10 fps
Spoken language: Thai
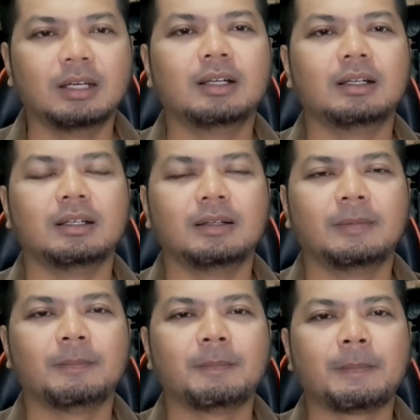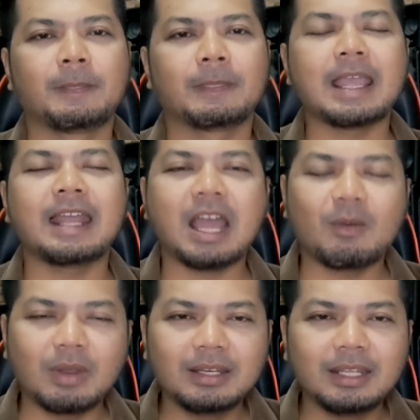เออ แต่ณ
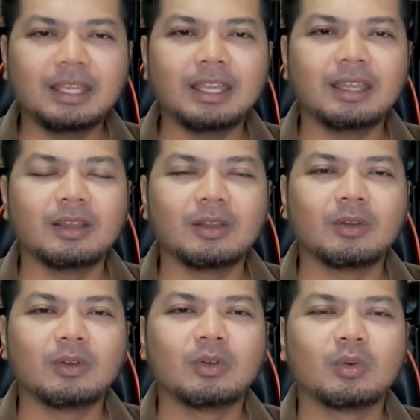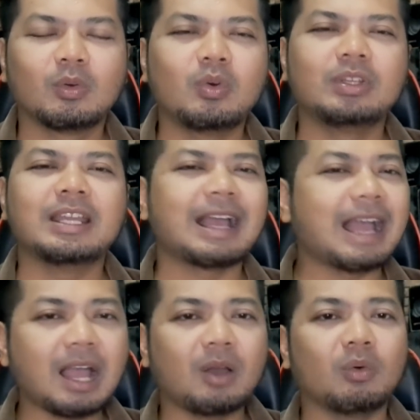วันนี้คุณยัง
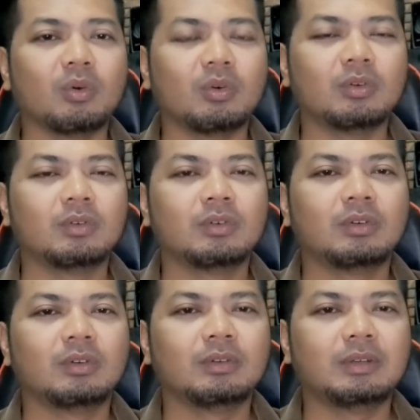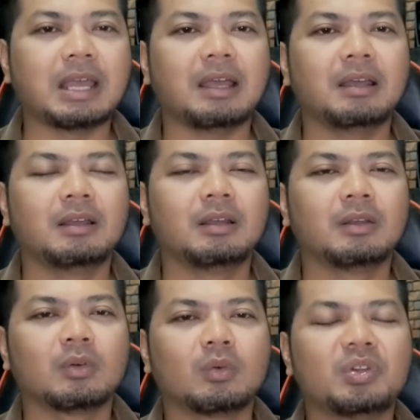ห้าวนะ
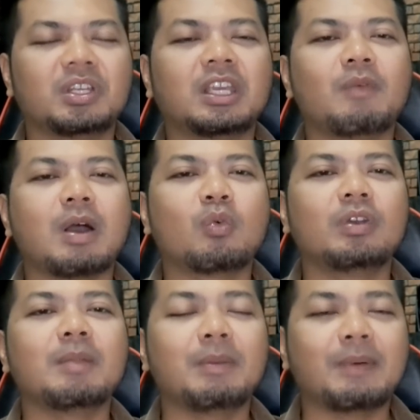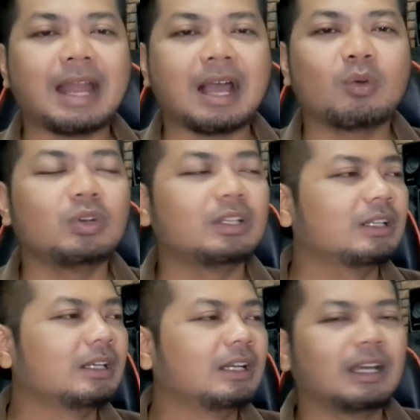คุณคิดว่าคุณนั้นมีพลังคุณ
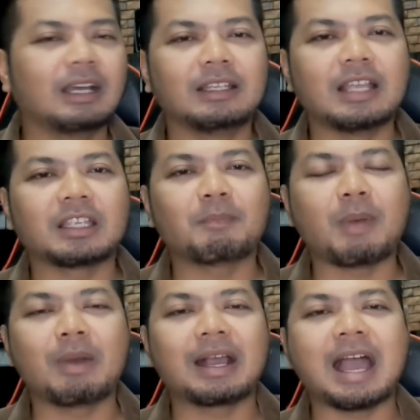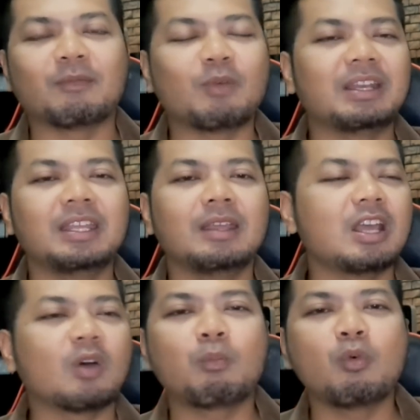อยากจะเป่าประกาศวันนี้
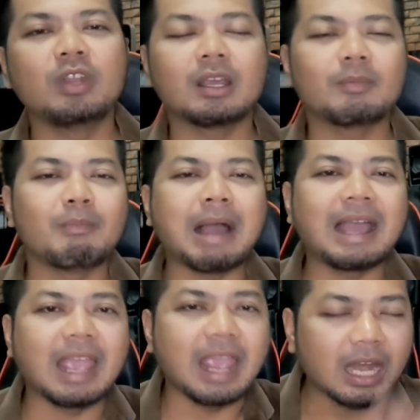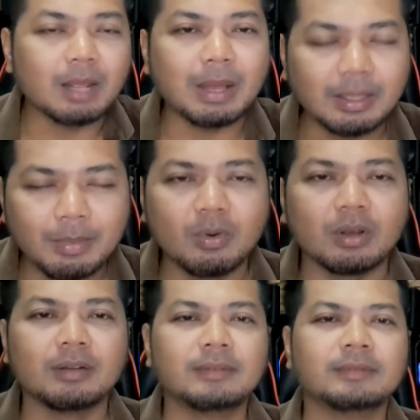เดี๋ยวพรุ่งนี้มาแห่แหนก็มาเต็มไป
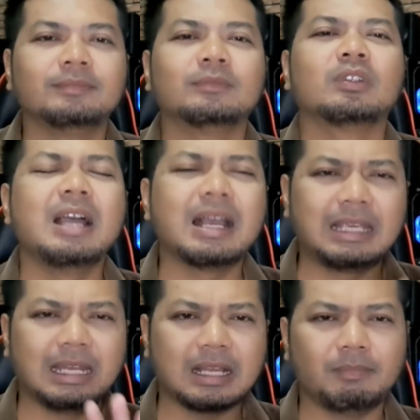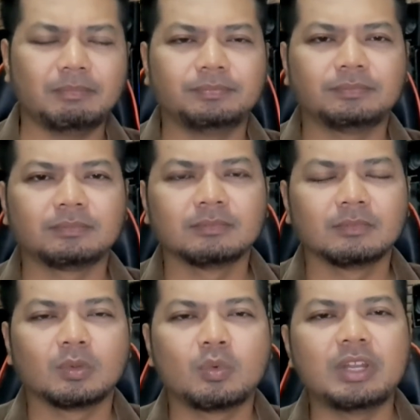หมด เลิกคิดครับ
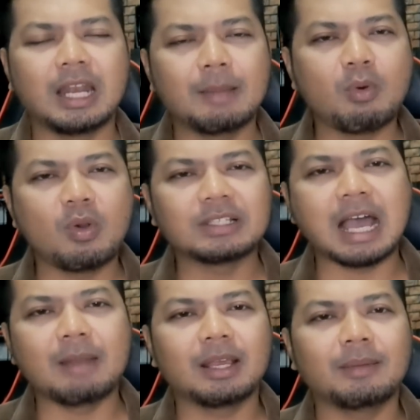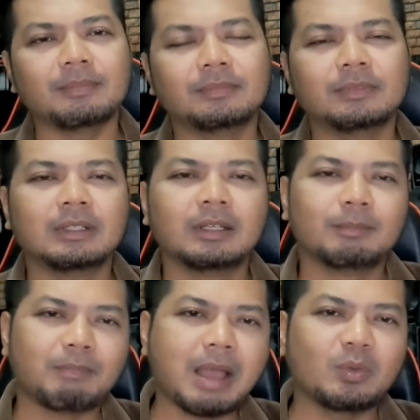คุณเห็นลำมโบอีสานไหมครับ
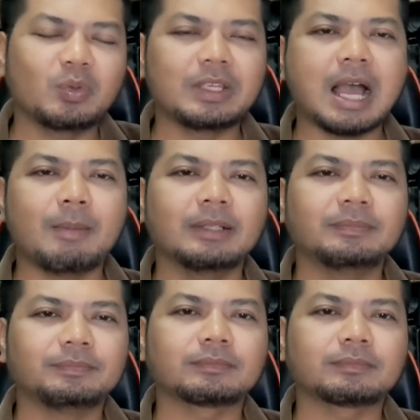ป้ายุทธยาไหม